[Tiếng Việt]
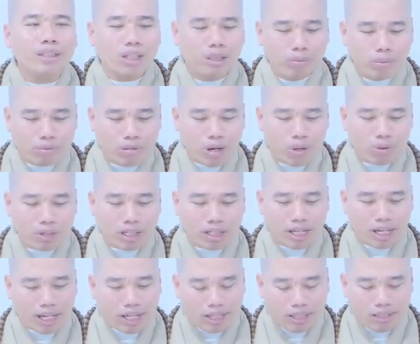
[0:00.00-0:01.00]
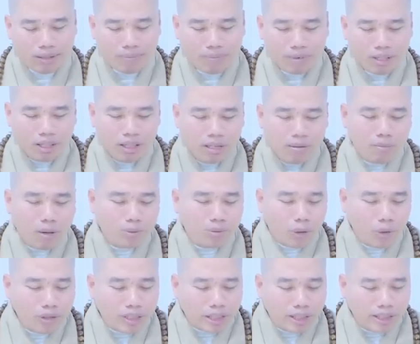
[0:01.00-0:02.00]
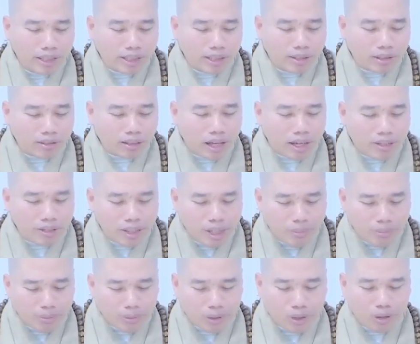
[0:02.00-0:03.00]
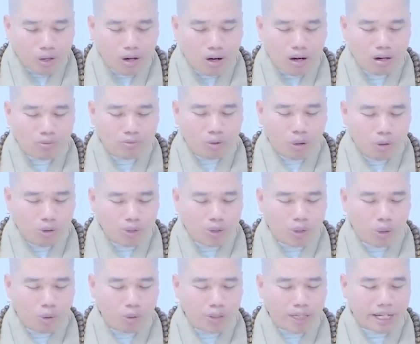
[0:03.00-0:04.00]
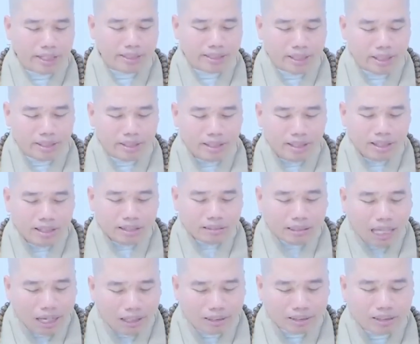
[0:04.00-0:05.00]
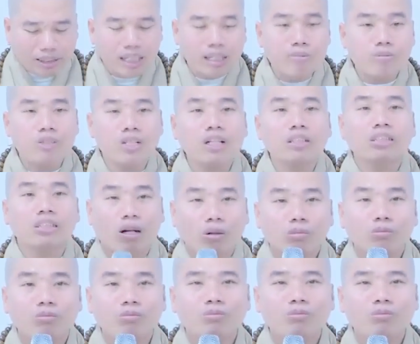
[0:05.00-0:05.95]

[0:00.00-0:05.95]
nên có một câu rất là hay một nụ cười có thể giúp cho vũ trụ nhân sinh tăng thêm sức sống